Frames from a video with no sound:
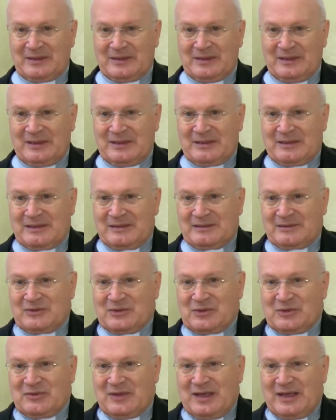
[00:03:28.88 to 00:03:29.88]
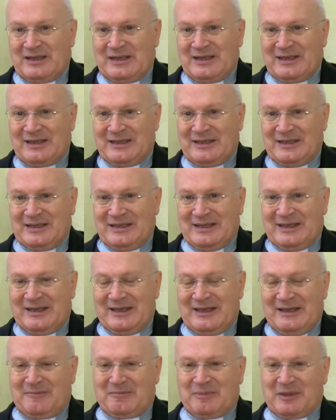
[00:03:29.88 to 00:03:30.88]
E Giovanni
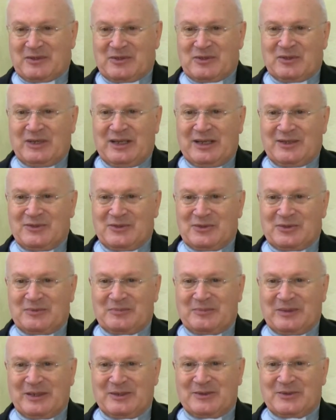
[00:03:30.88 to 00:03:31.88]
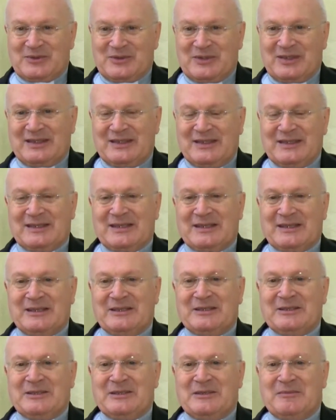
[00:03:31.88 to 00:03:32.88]
è il personaggio, per così dire,
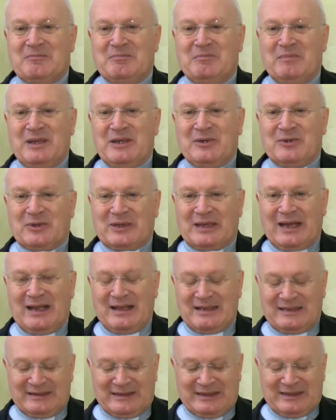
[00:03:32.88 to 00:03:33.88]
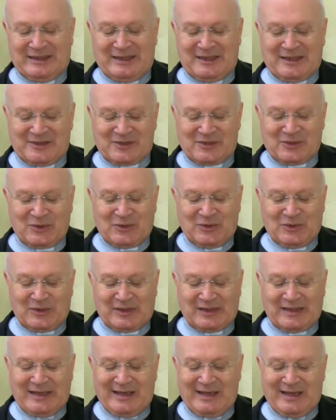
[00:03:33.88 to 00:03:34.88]
meno grande nella
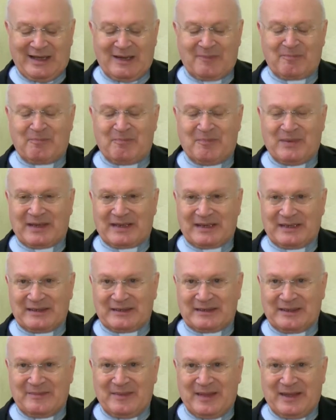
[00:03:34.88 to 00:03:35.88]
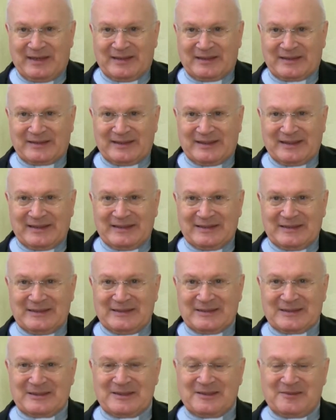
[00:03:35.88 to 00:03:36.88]
storia, apparentemente,
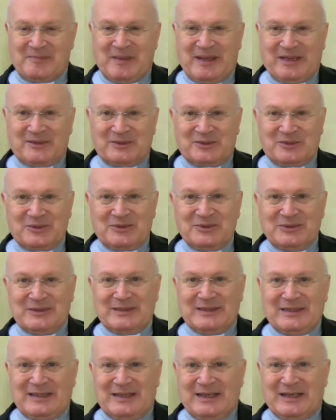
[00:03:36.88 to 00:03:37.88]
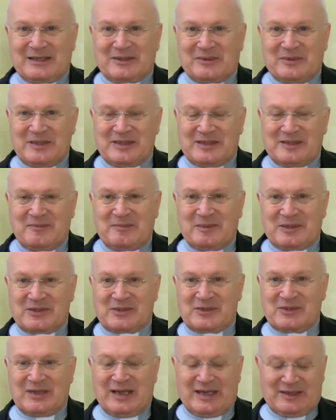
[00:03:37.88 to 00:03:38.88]
rispetto a questi
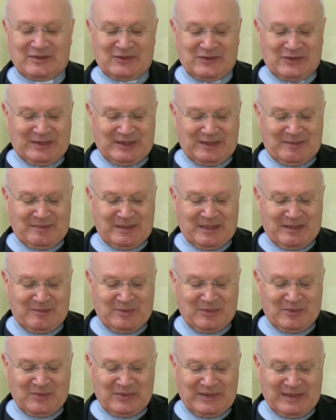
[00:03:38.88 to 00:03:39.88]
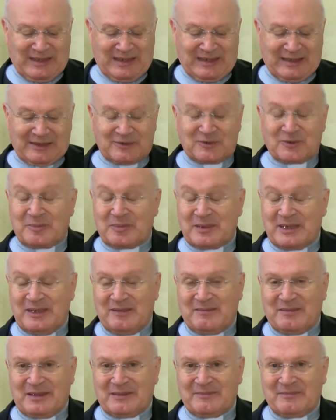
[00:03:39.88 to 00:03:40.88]
personaggi che abbiamo elencato
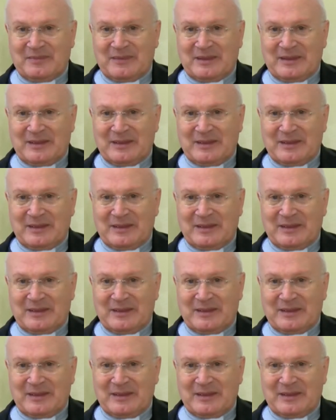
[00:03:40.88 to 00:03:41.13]
prima.